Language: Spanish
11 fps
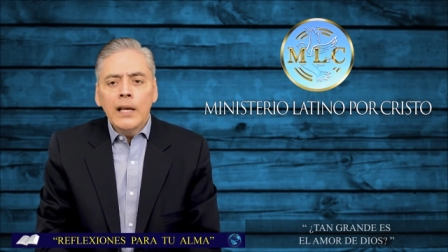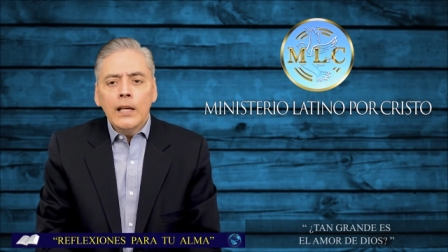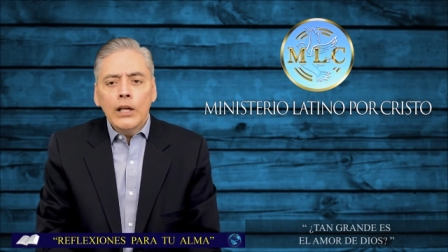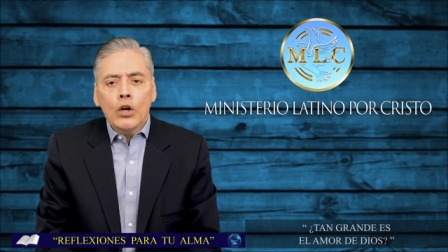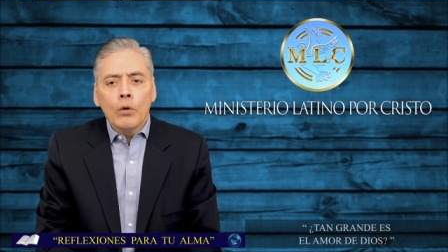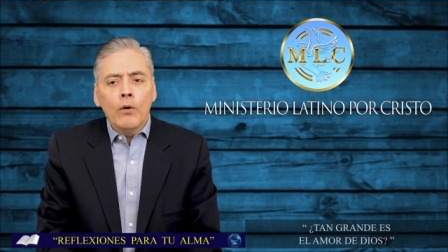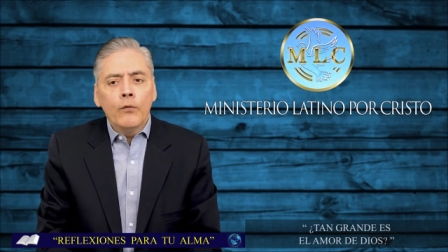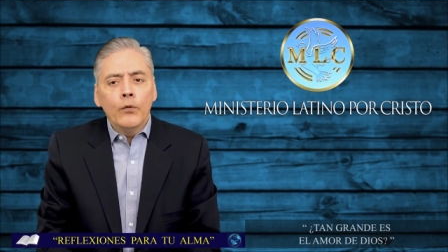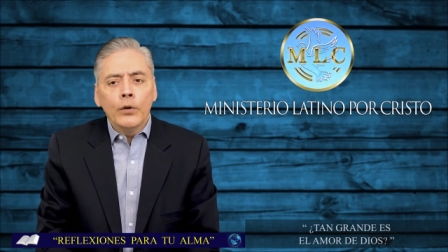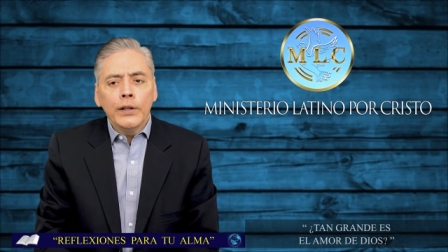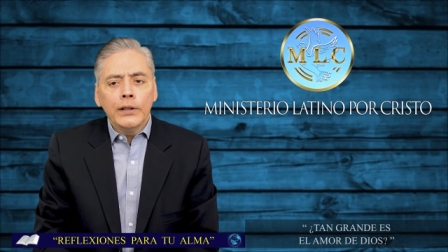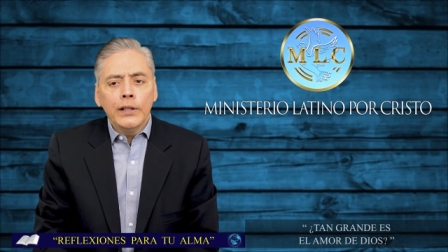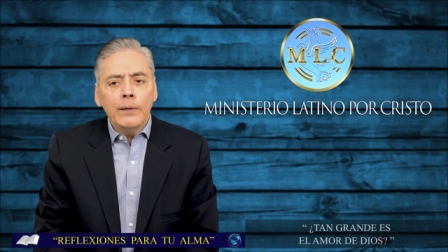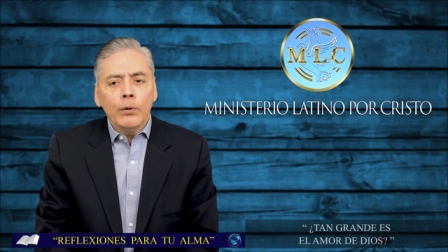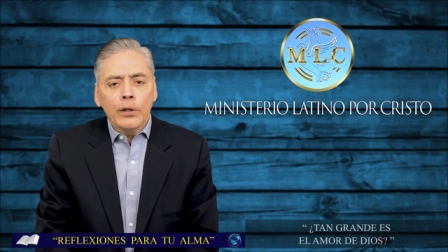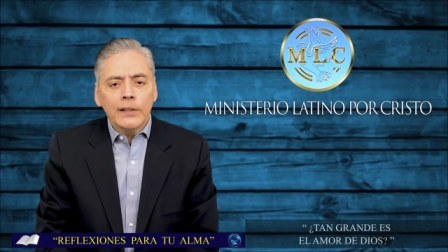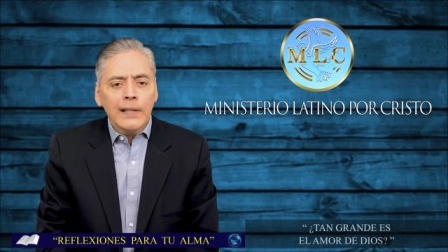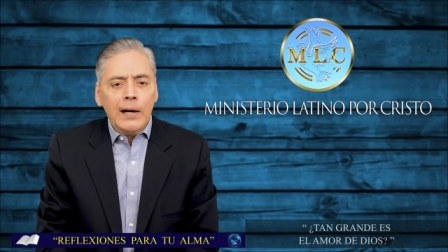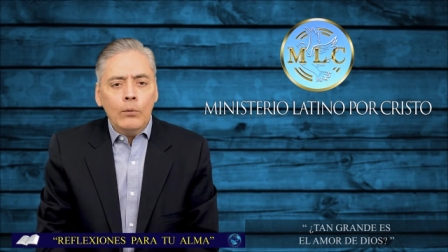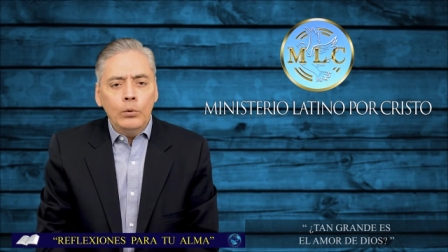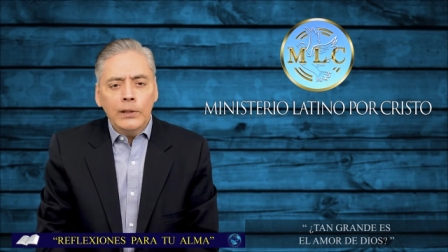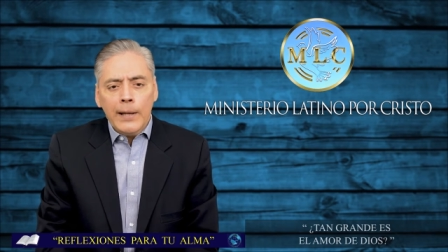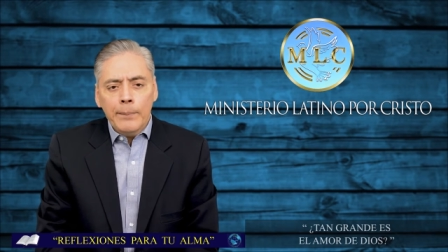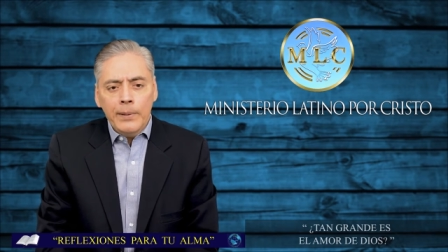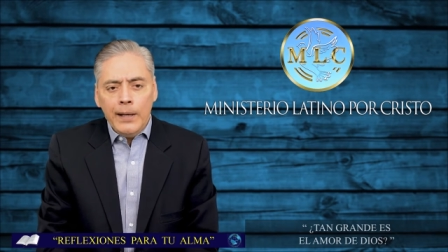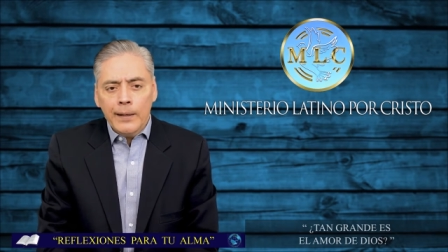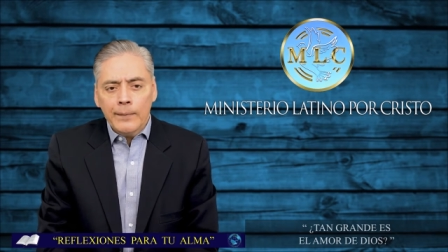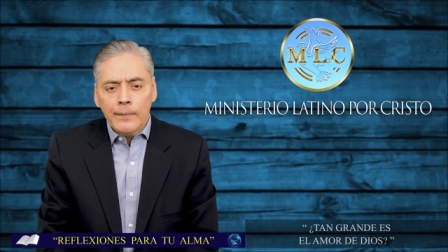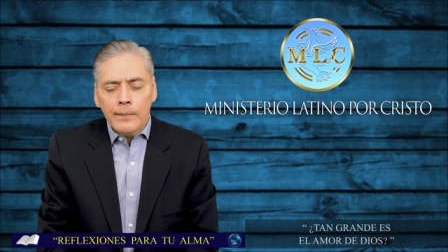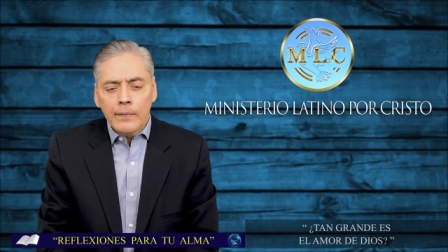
y como fugitivo de Saúl también.